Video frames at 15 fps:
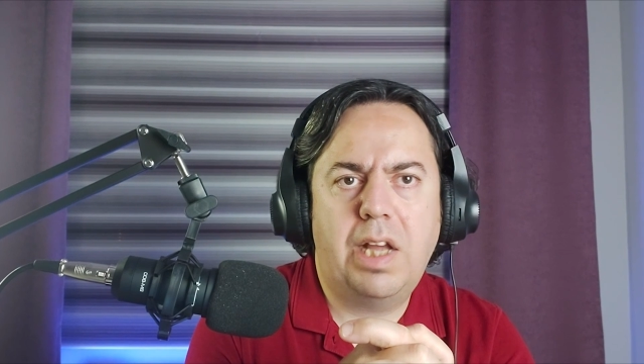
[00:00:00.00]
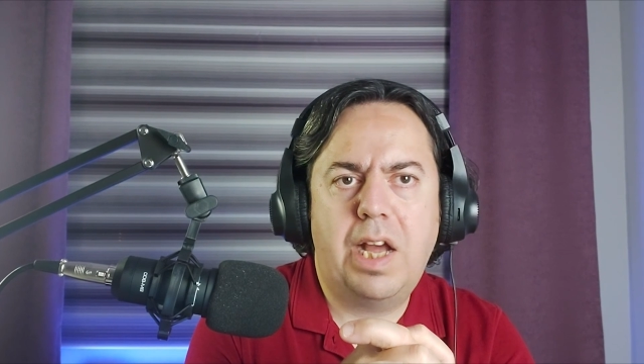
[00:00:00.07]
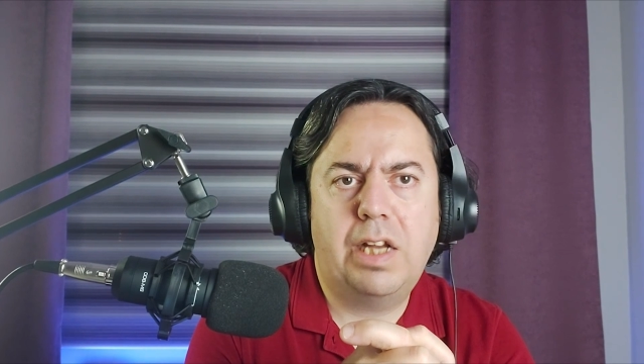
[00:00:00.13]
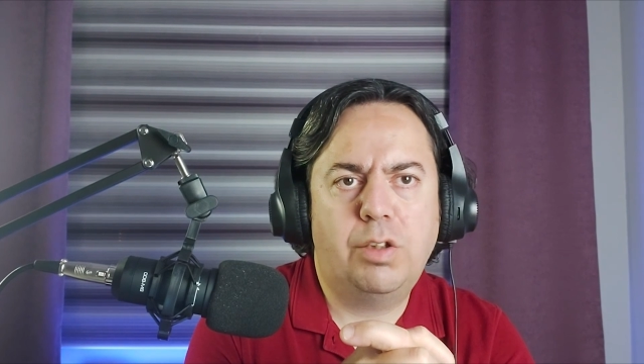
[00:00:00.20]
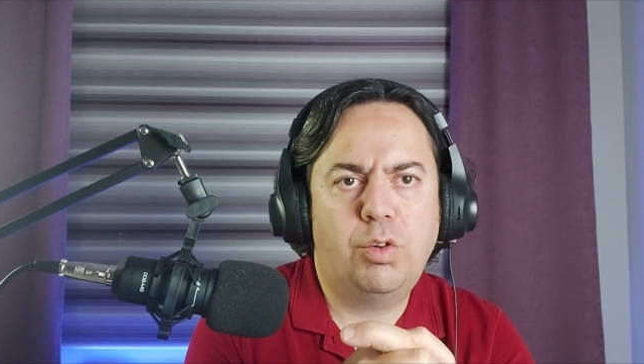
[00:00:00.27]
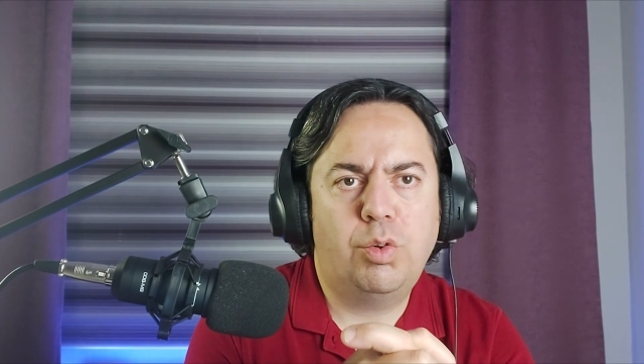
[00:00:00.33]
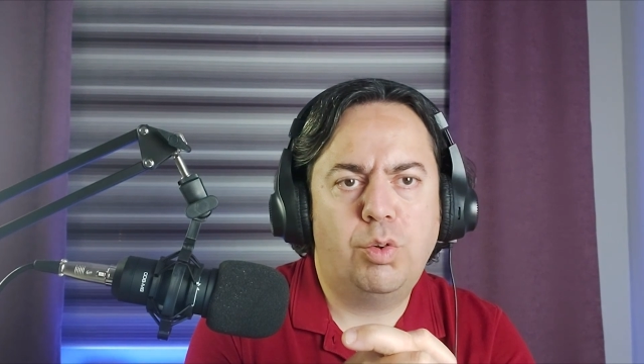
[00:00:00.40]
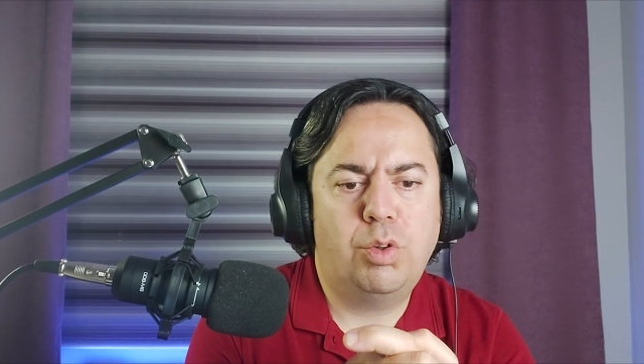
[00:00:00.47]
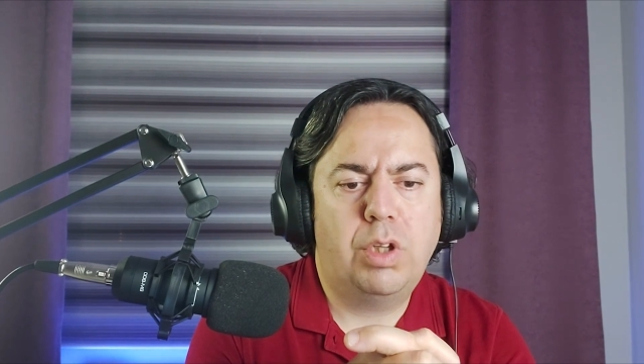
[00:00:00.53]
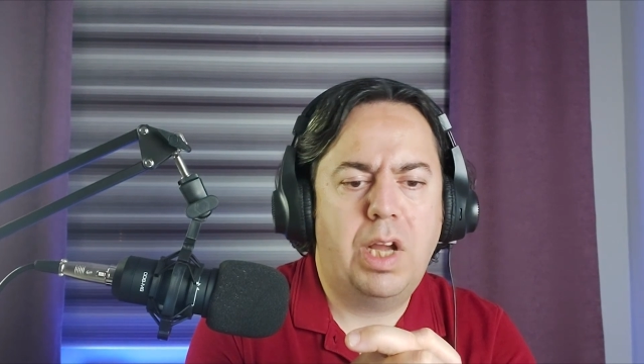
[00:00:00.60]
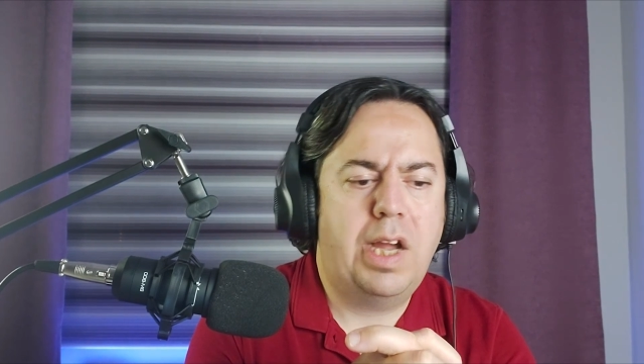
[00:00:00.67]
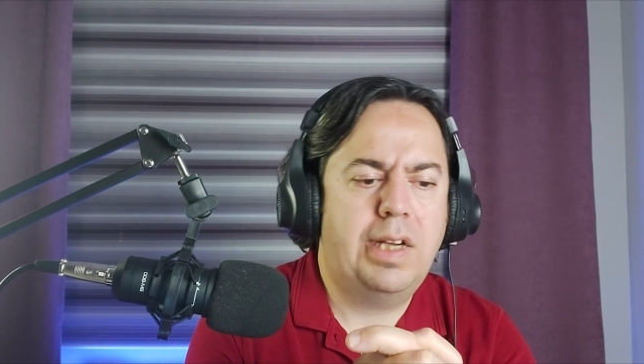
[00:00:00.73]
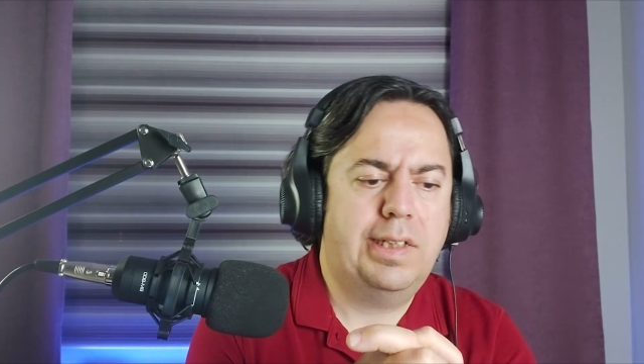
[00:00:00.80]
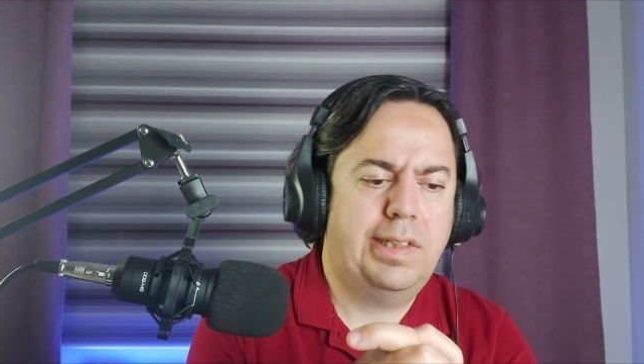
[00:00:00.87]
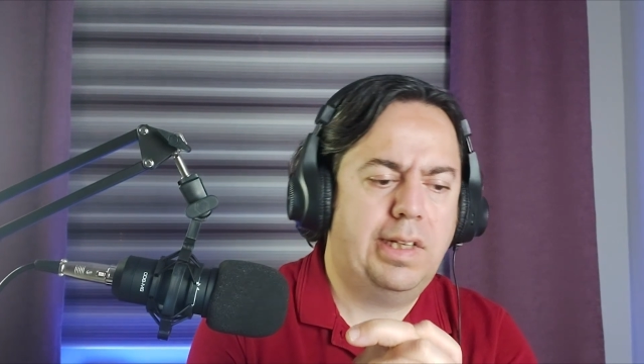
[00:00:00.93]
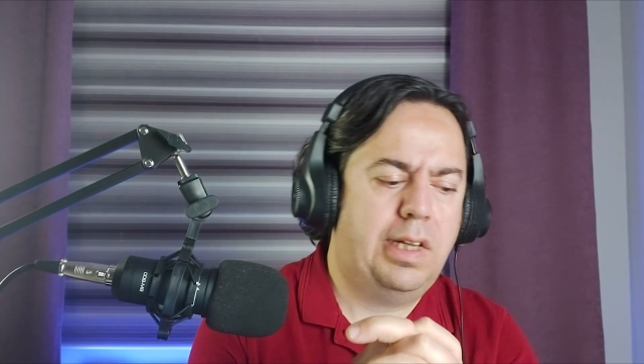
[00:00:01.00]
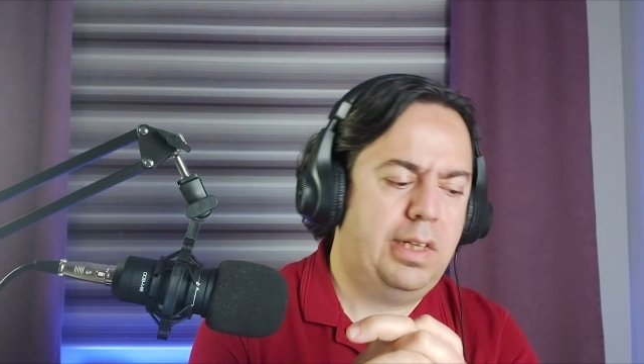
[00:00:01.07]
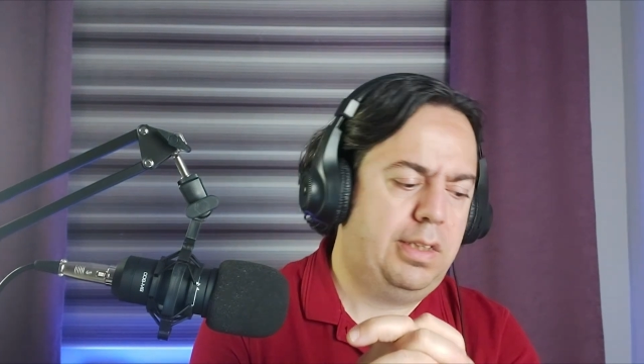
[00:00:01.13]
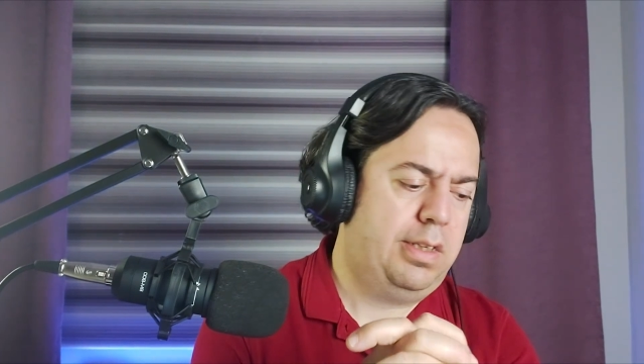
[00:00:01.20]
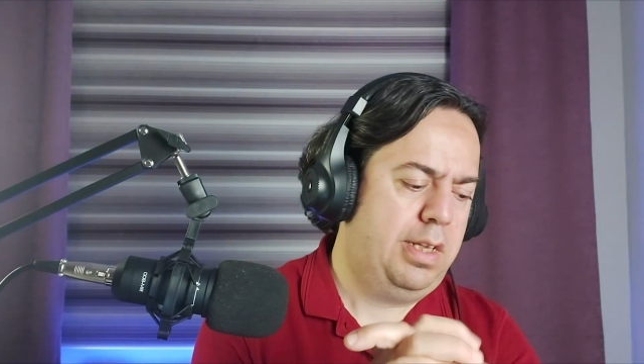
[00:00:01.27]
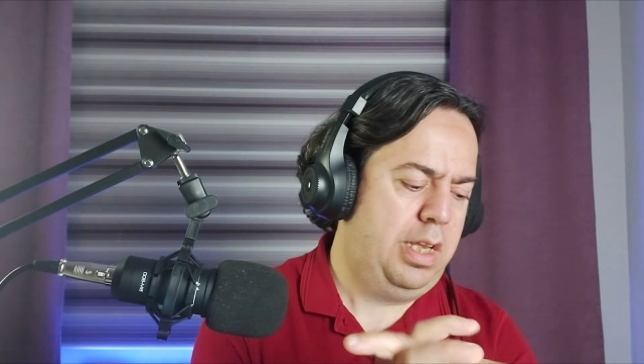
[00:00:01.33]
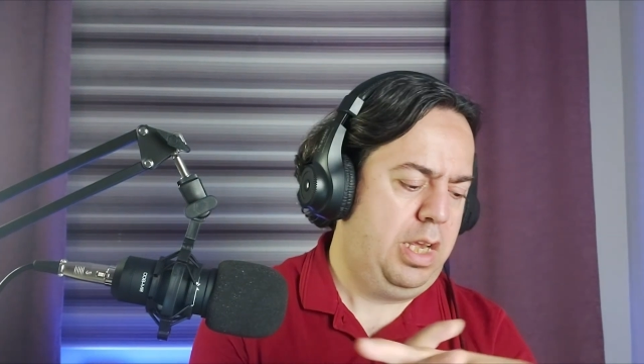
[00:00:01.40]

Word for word: her gün, her saat